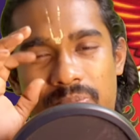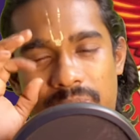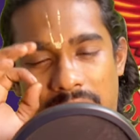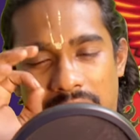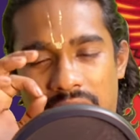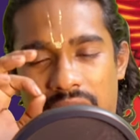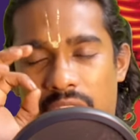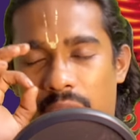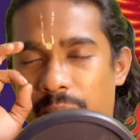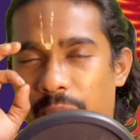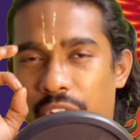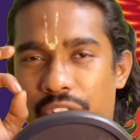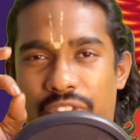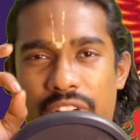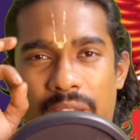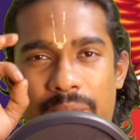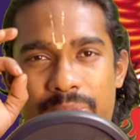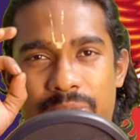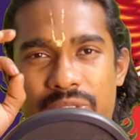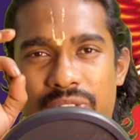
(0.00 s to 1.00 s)
మార్క్రమ్ ఆర్
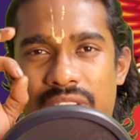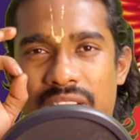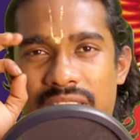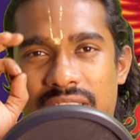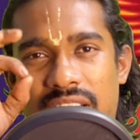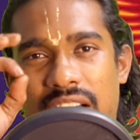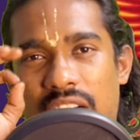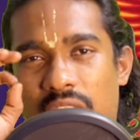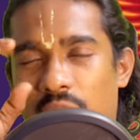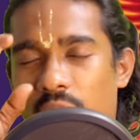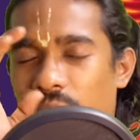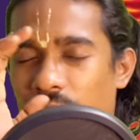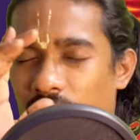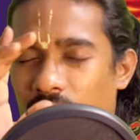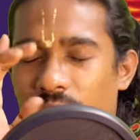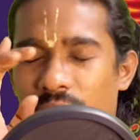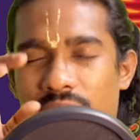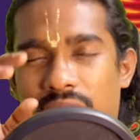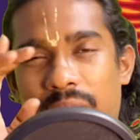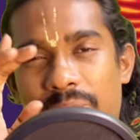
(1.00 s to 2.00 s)
ఫిలిప్స్ వీళ్ళిద్దరిలో
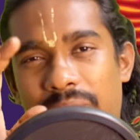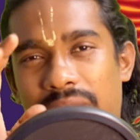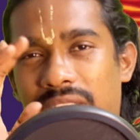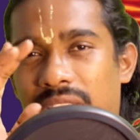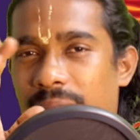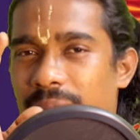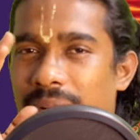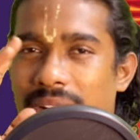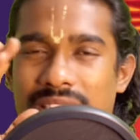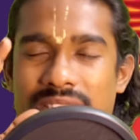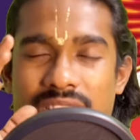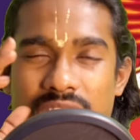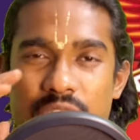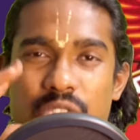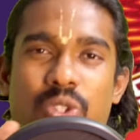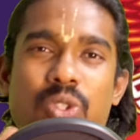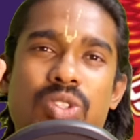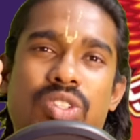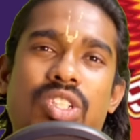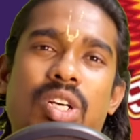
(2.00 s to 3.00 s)
ఒకరు ఉంటే మాత్రం మ్యాచ్
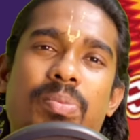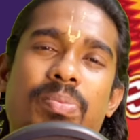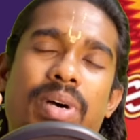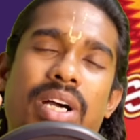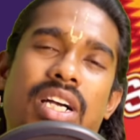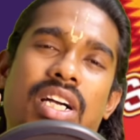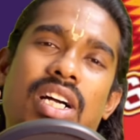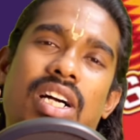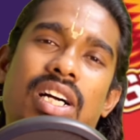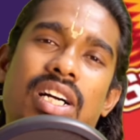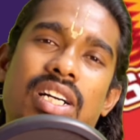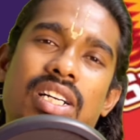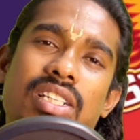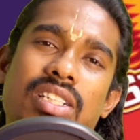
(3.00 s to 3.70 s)
తీసుకొస్తారు పక్కా